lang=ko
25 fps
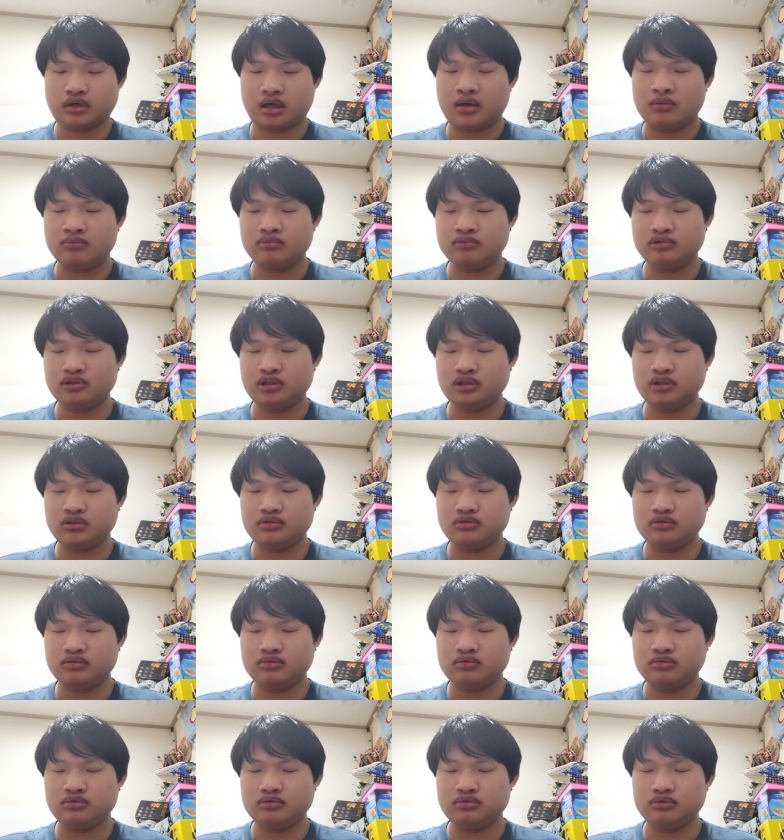
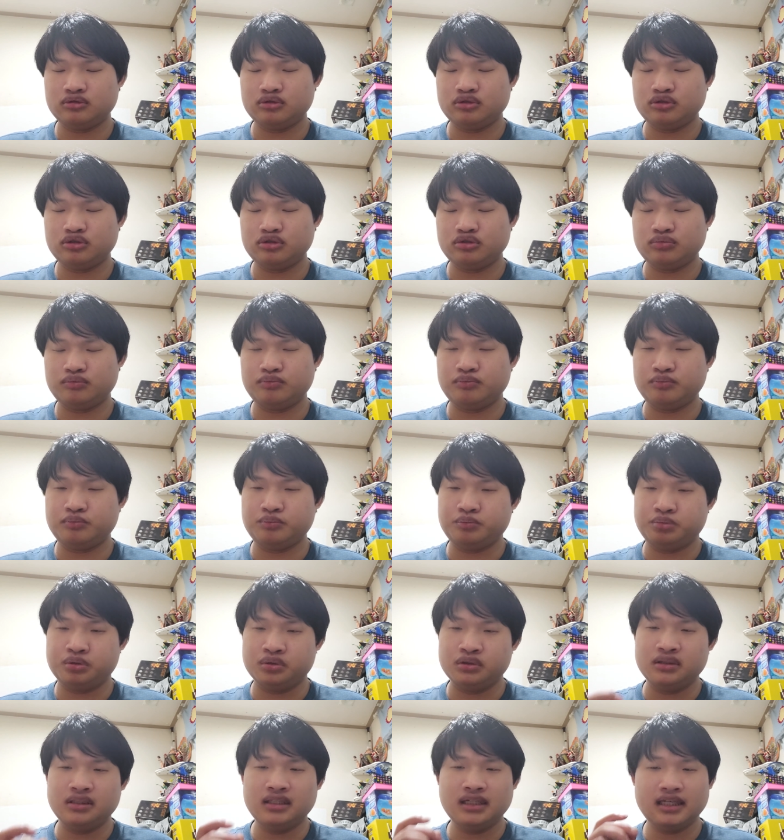아무래도 그
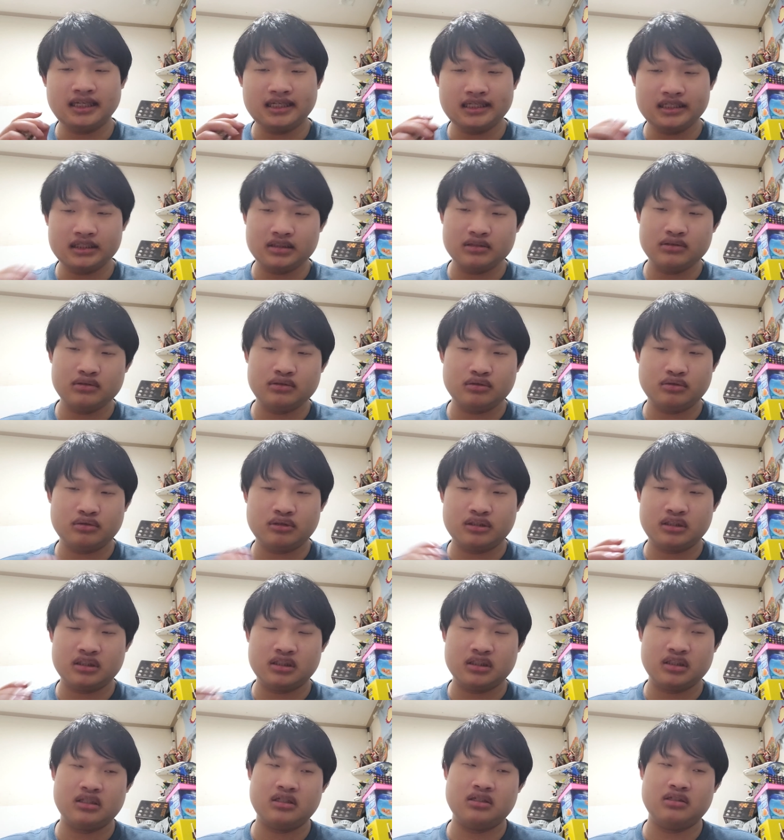블레이드 쪽
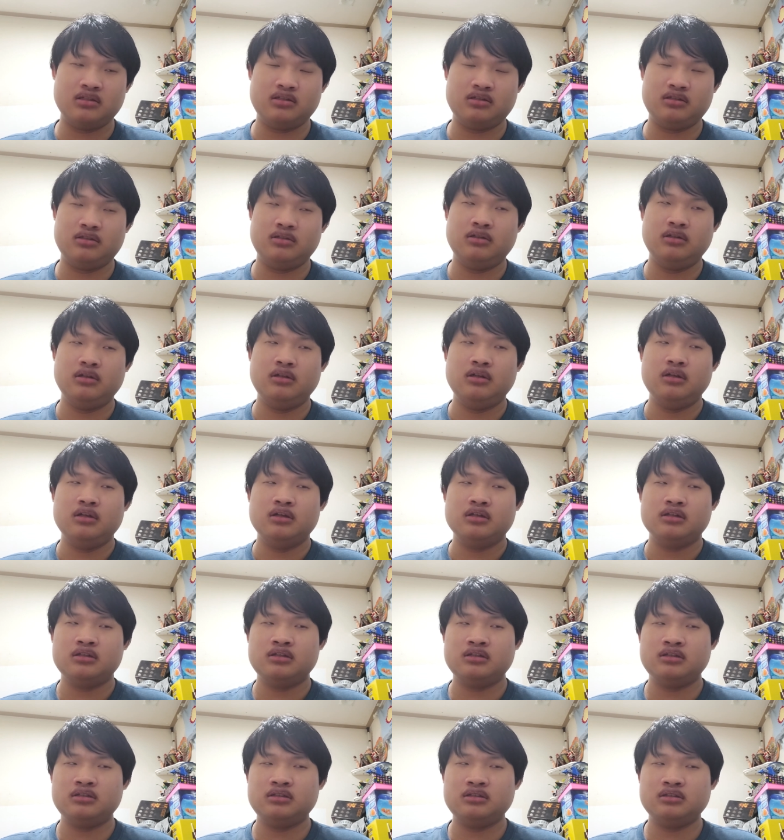있잖아요
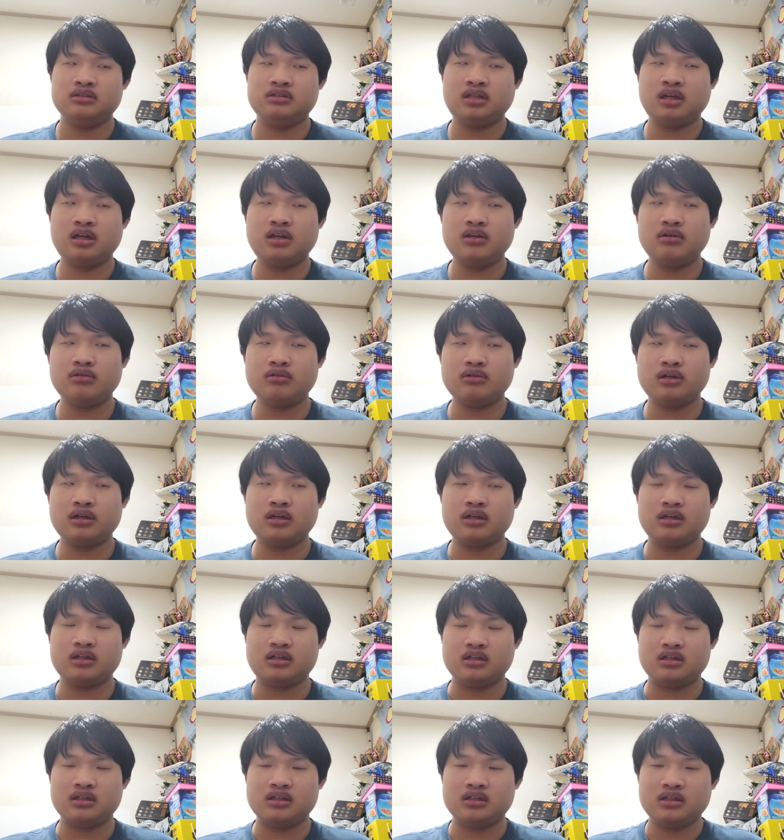그
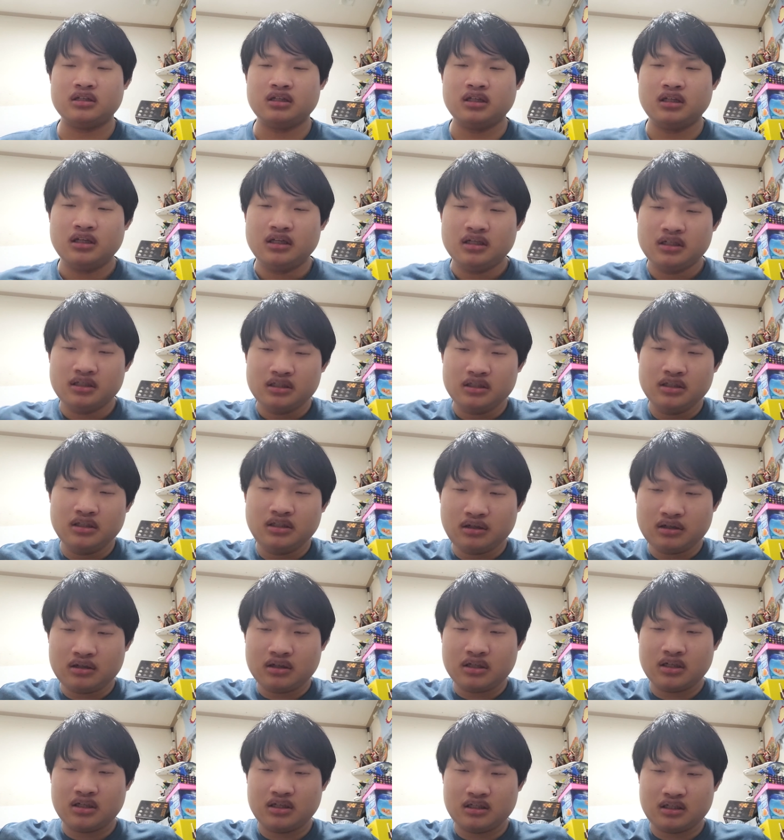테로가
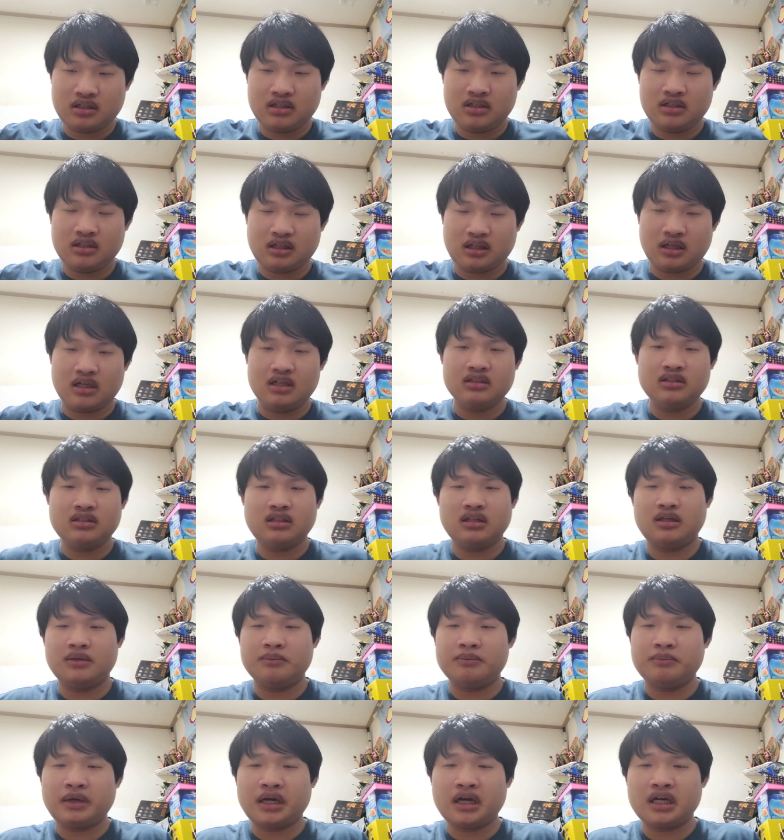이렇게 갈
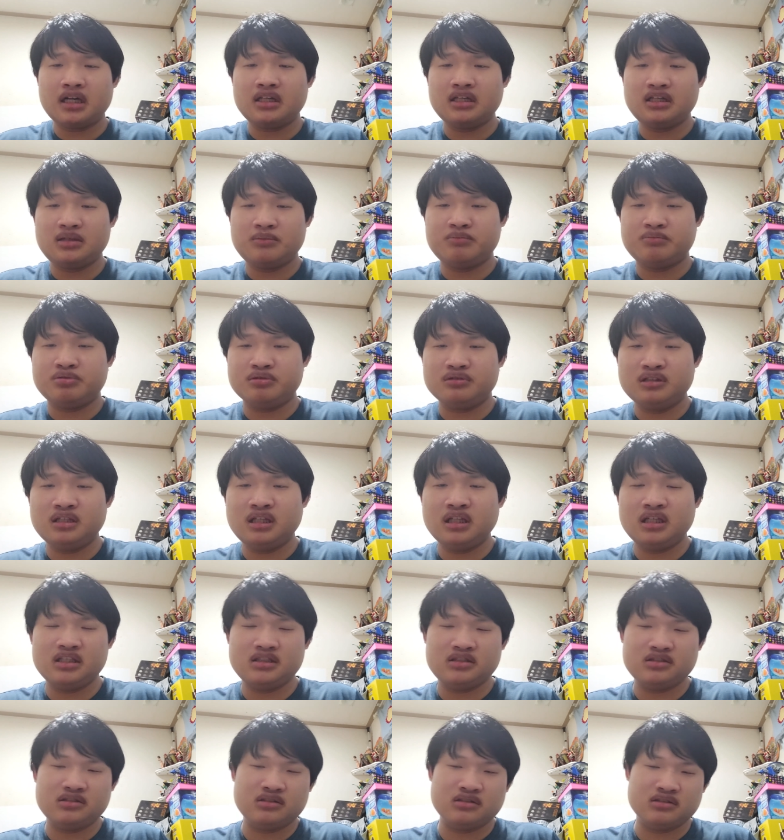때 팔이
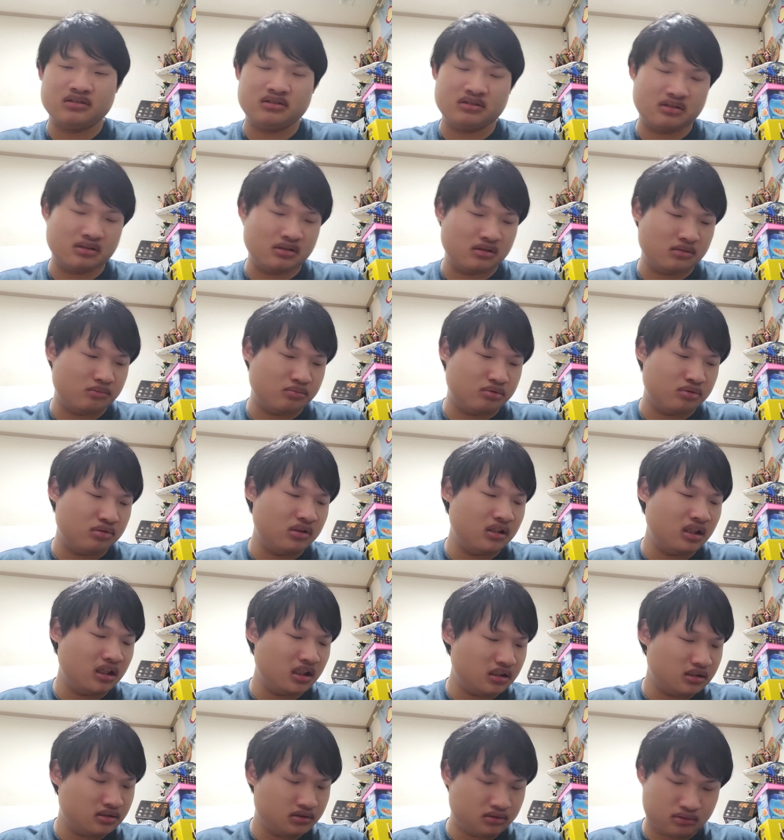블레이드거든요
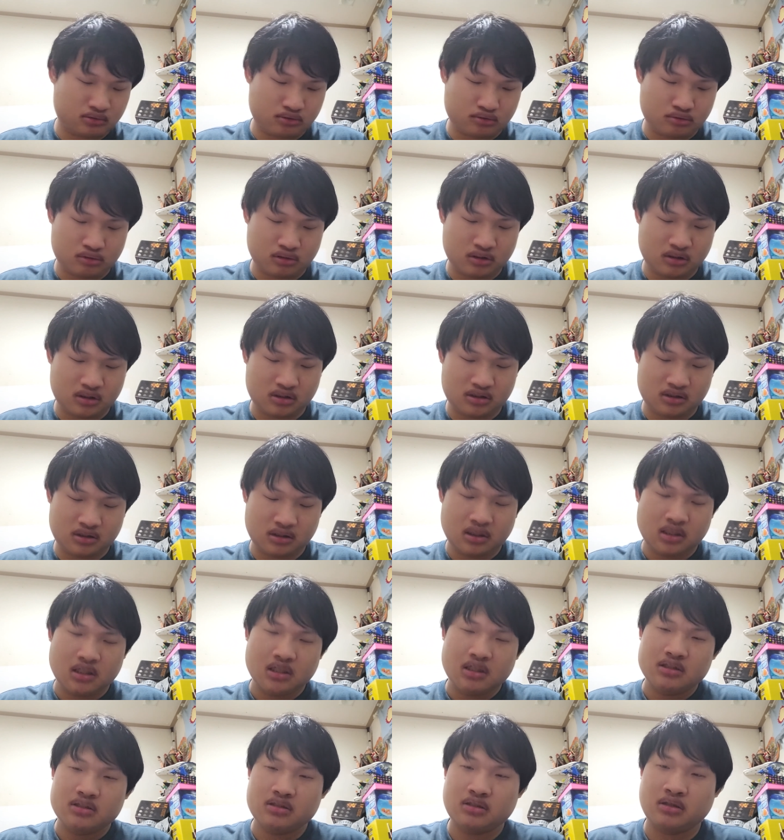블레이드 쪽이
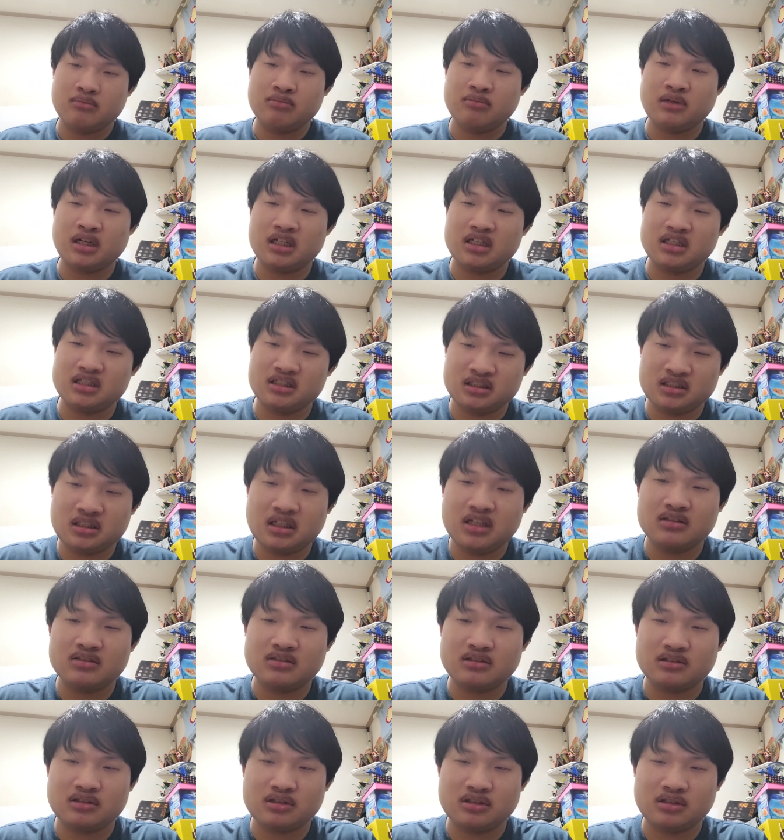정말
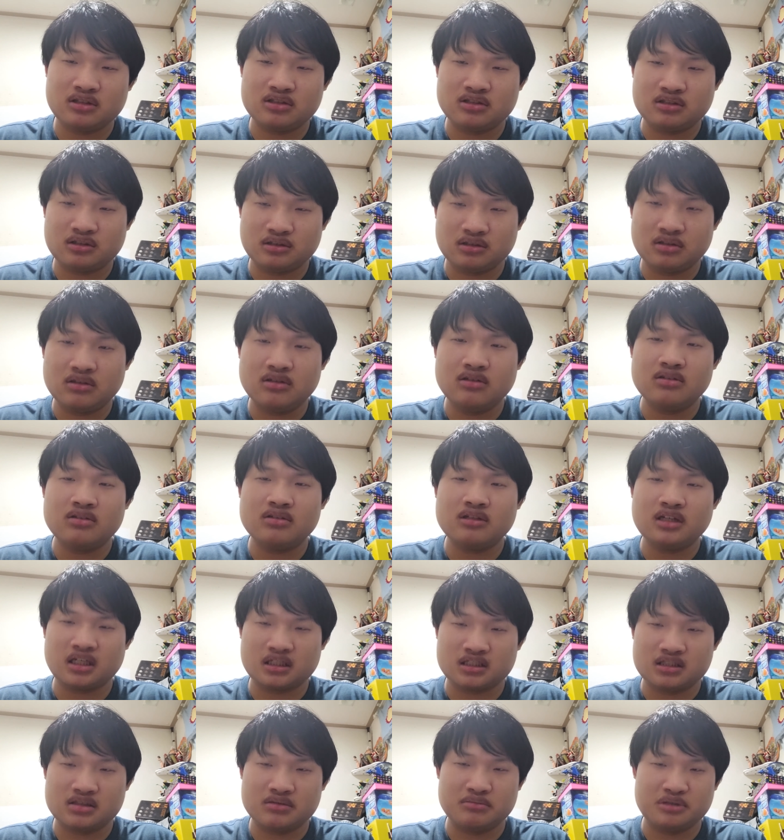인상적이었던 것
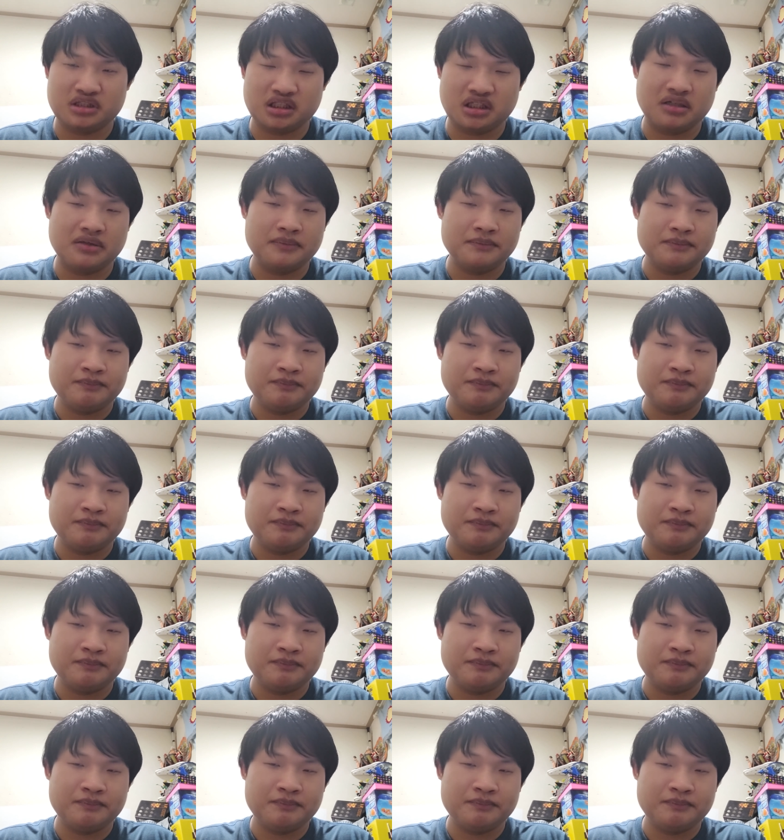같습니다